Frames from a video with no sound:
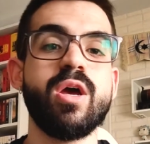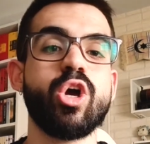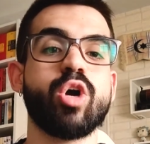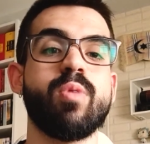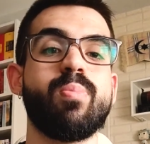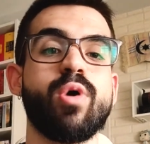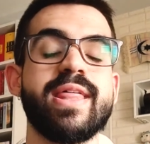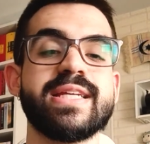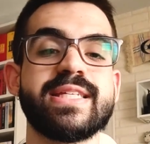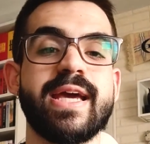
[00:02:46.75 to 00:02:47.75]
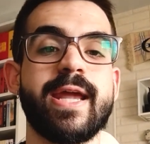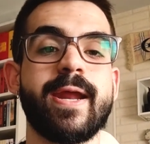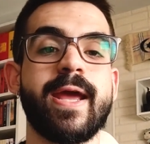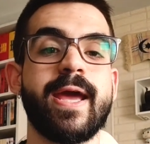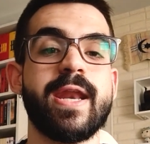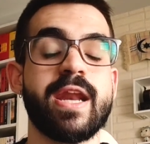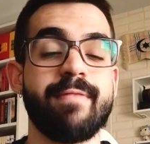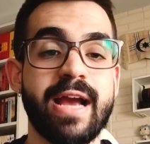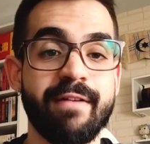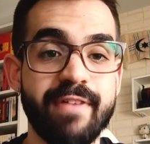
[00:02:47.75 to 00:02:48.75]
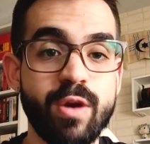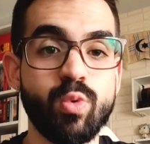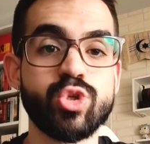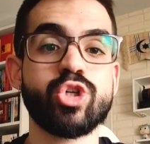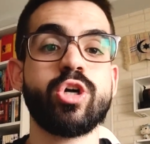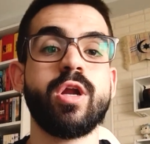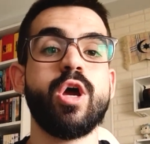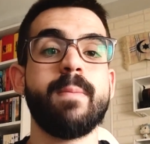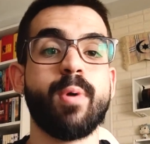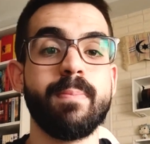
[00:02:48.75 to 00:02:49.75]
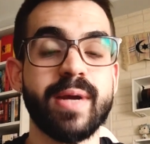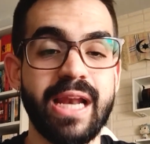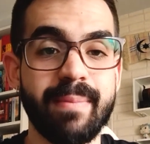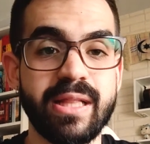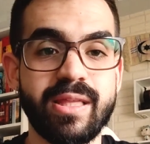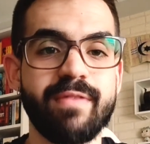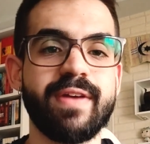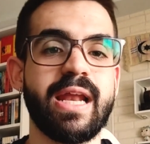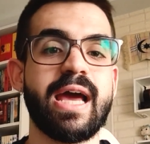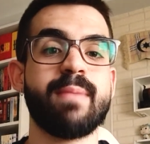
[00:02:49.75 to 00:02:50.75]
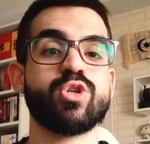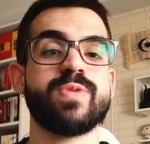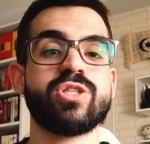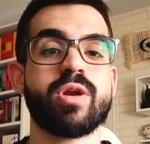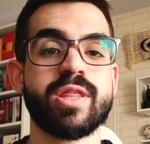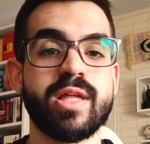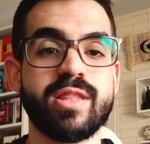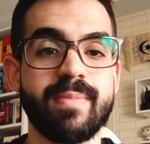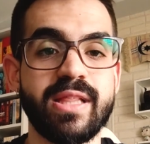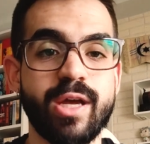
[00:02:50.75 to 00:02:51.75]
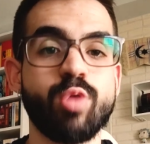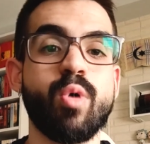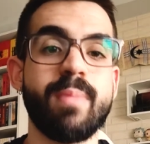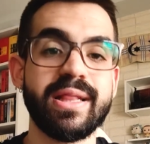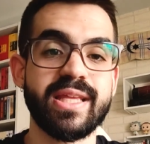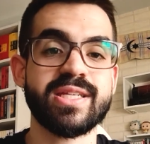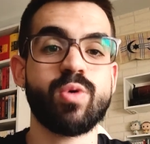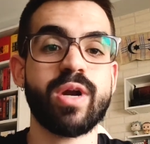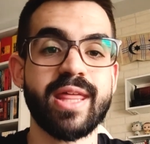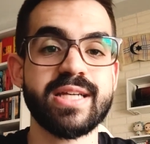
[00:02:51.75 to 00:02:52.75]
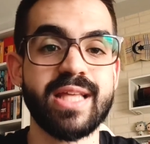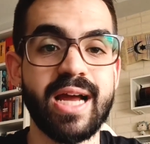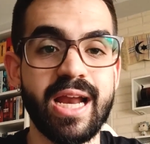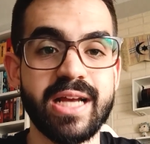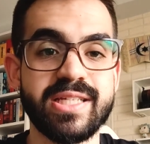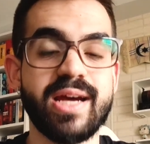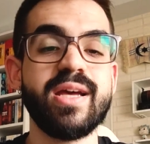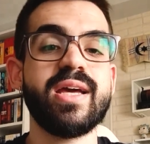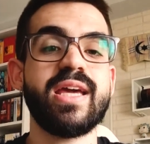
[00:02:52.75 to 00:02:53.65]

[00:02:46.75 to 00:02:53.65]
como puede ser eh, Rebecca Ferguson, Pom Clementif, que la hemos visto recientemente como Mantis en Guardianes de la Galaxia,